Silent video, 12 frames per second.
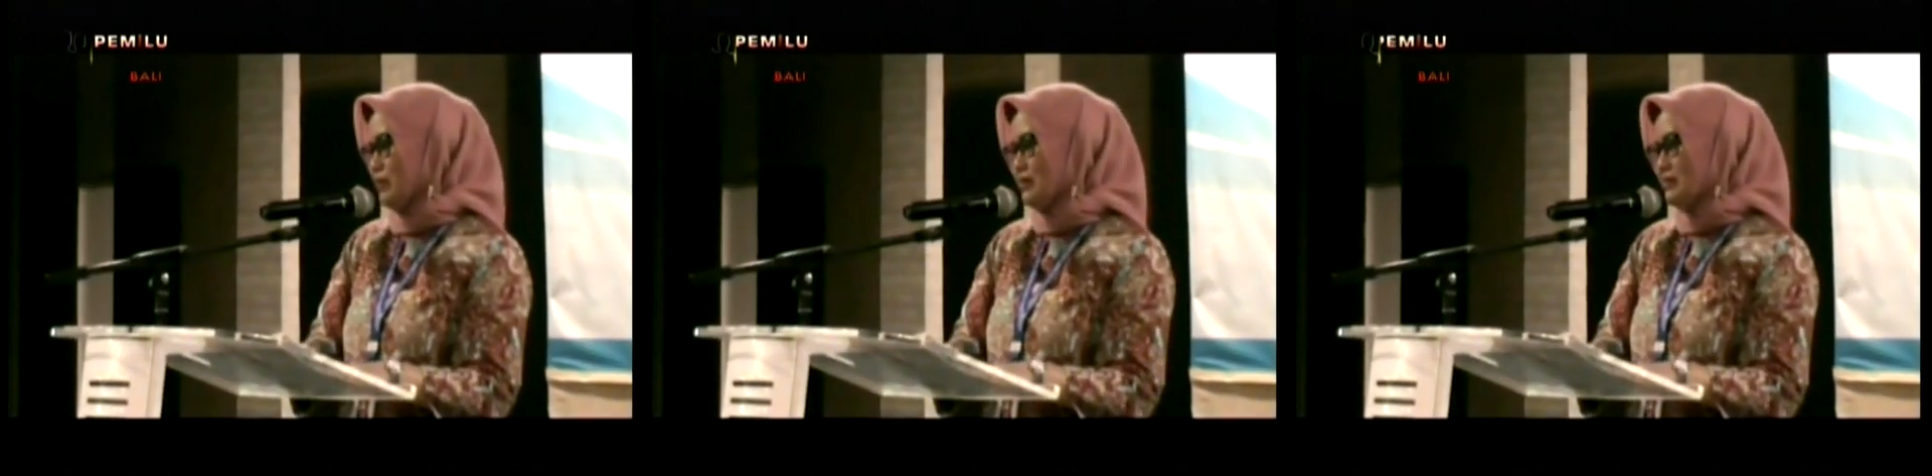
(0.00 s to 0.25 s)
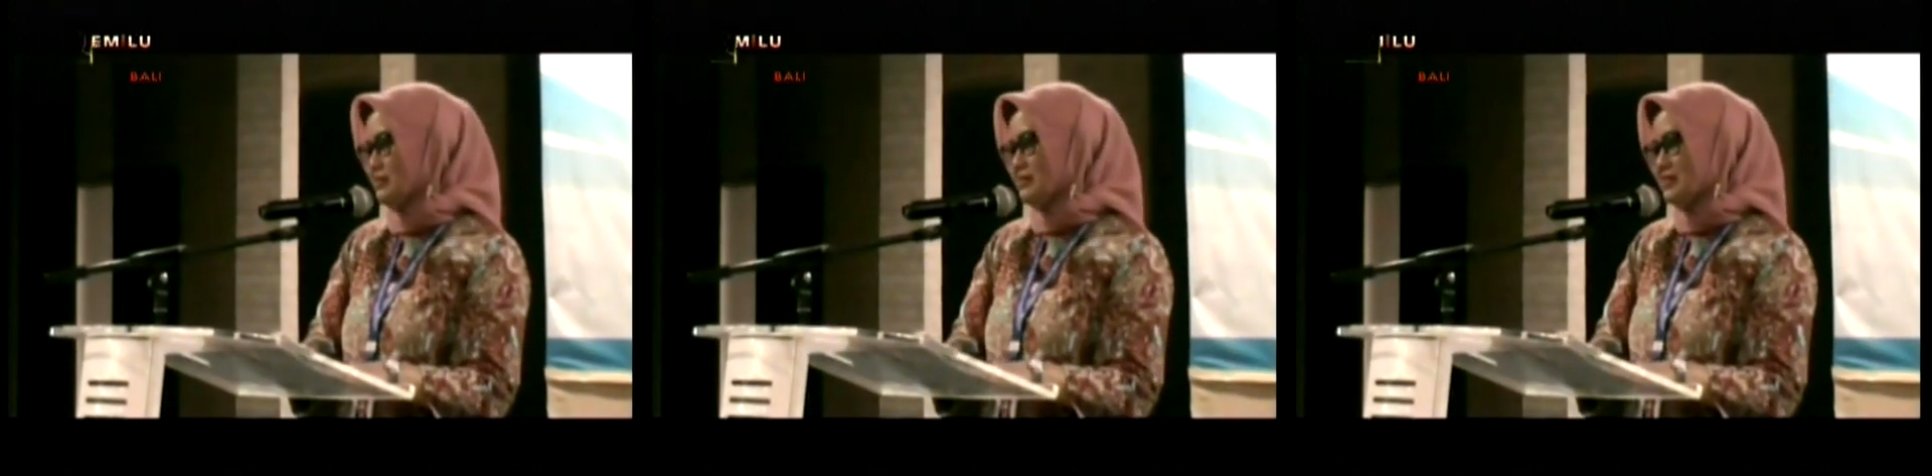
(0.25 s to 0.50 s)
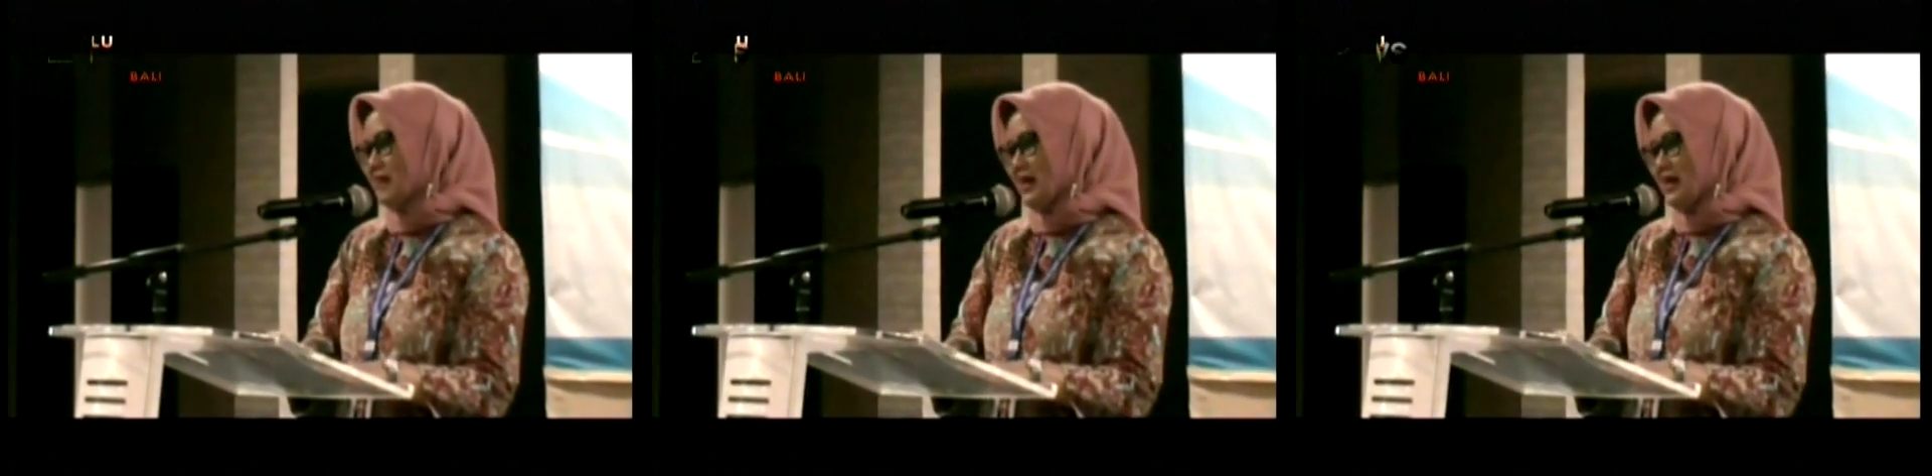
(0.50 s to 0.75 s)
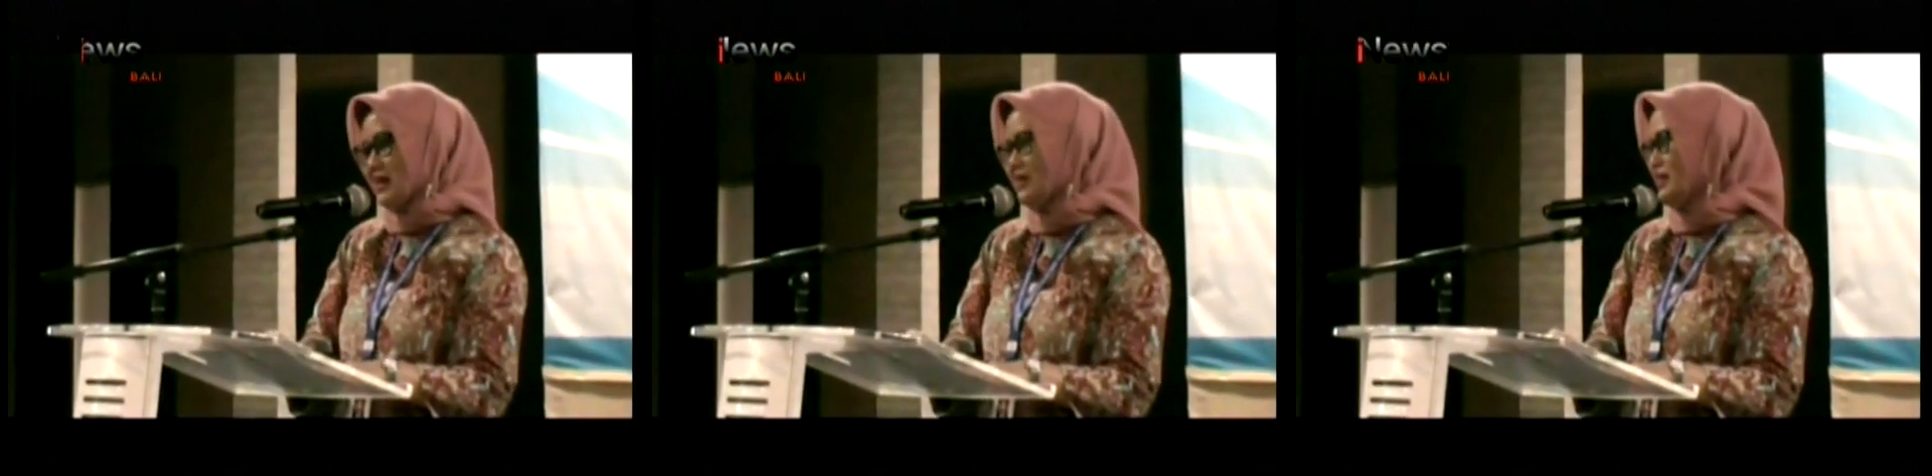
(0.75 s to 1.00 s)
kampung
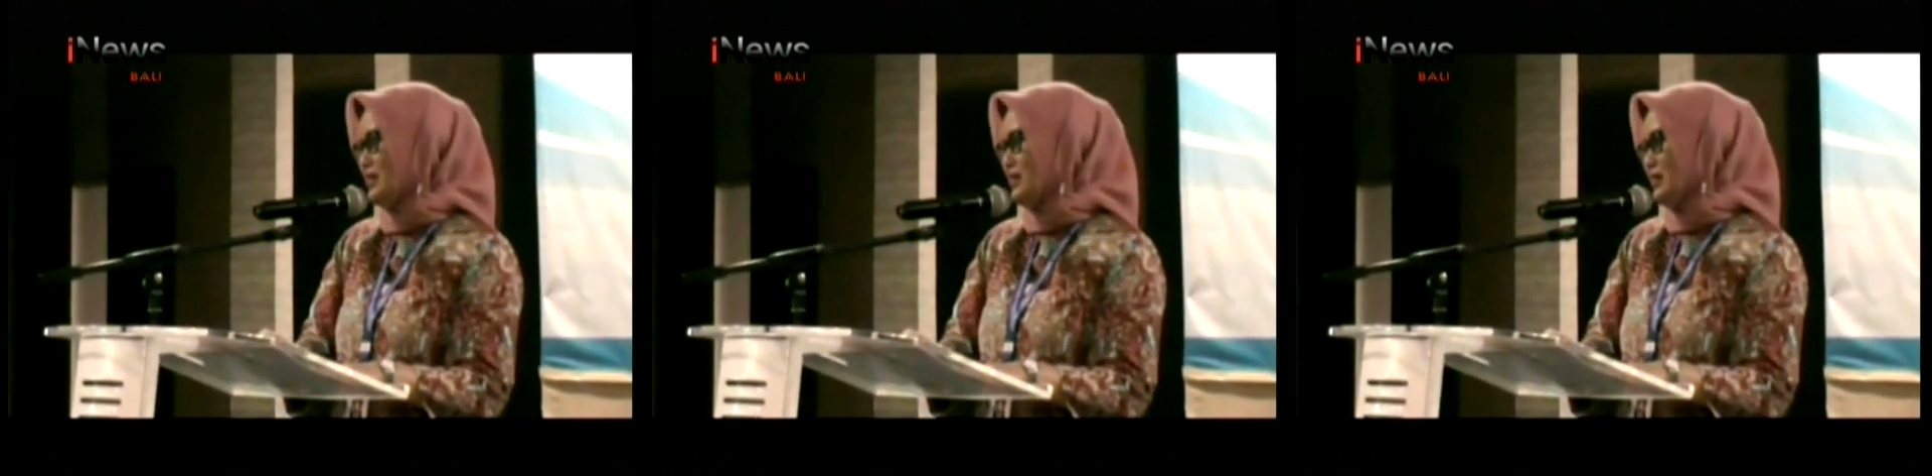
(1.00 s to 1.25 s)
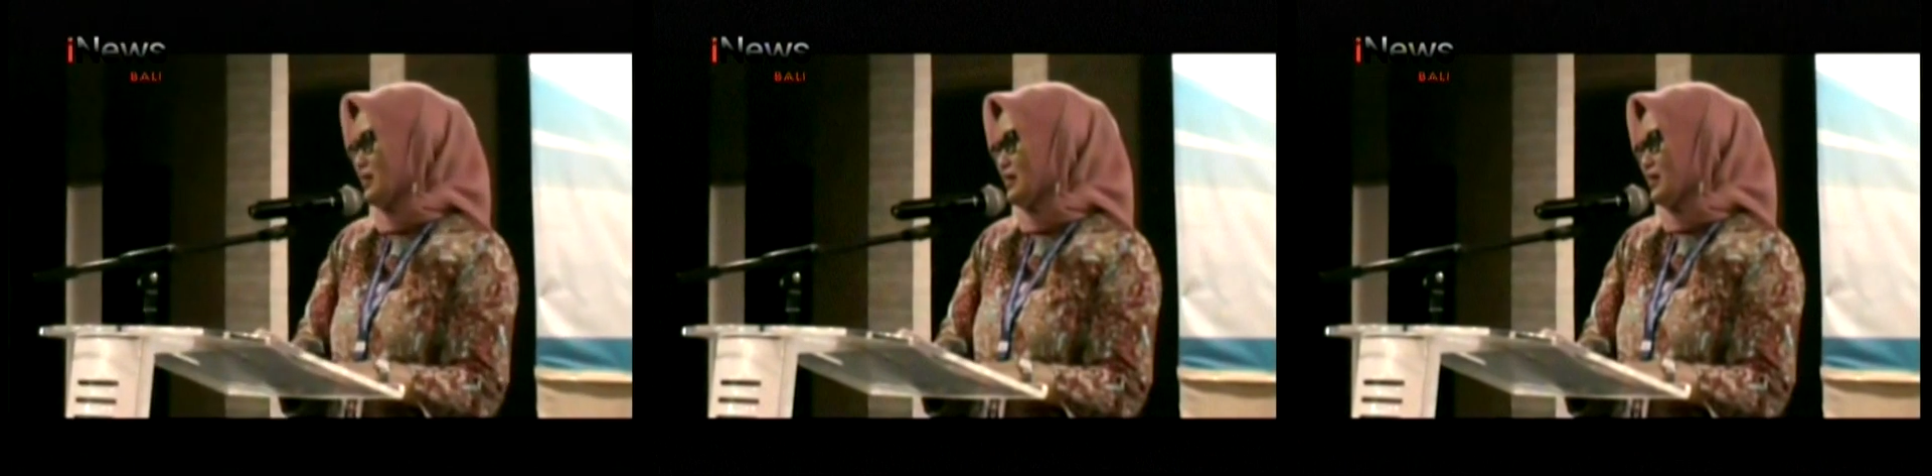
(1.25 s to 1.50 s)
KB di seluruh